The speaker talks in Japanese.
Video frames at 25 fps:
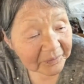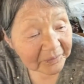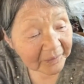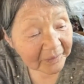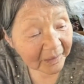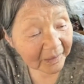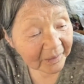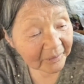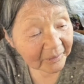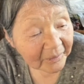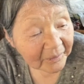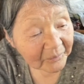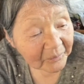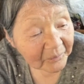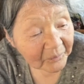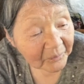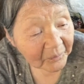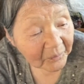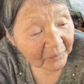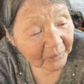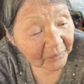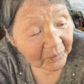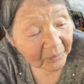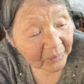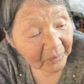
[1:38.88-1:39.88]
これねう
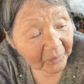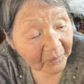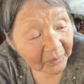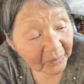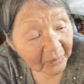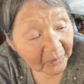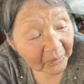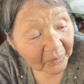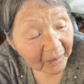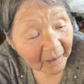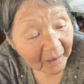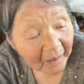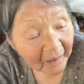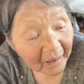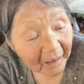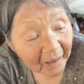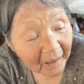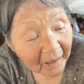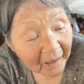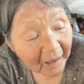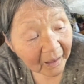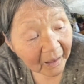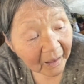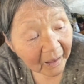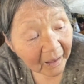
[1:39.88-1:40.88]
ん
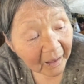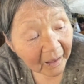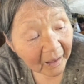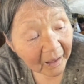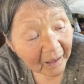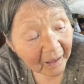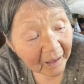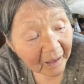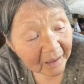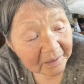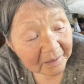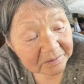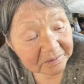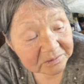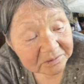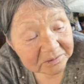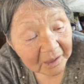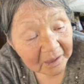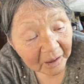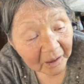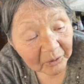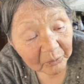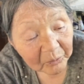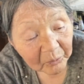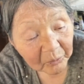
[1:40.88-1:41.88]
あ
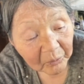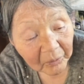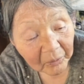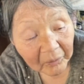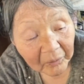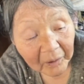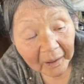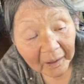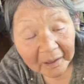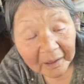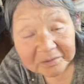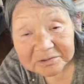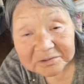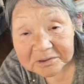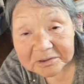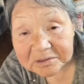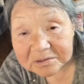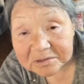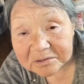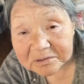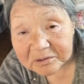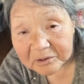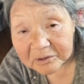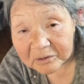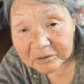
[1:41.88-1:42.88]
雑魚
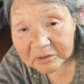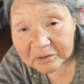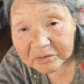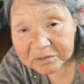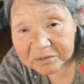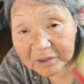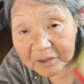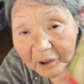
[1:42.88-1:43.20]
八っつん